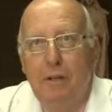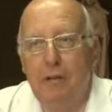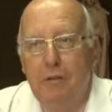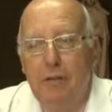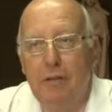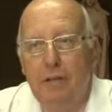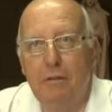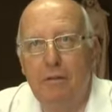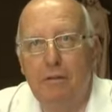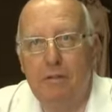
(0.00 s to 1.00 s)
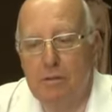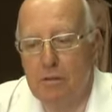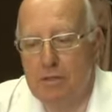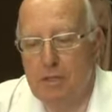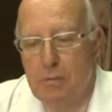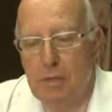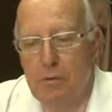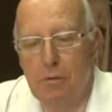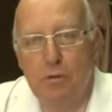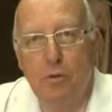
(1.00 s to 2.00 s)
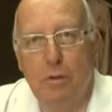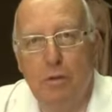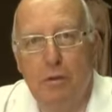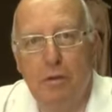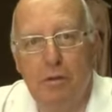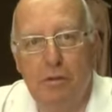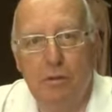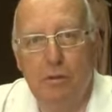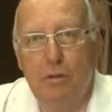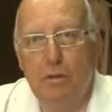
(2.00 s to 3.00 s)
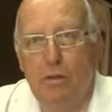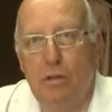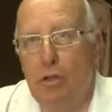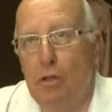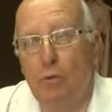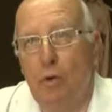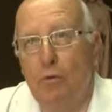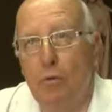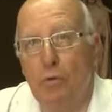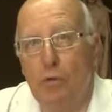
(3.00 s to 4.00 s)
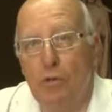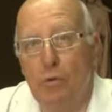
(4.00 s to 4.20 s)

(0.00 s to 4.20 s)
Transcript: affilié à la Ligue française de l'enseignement et de l'éducation permanente, est né de la volonté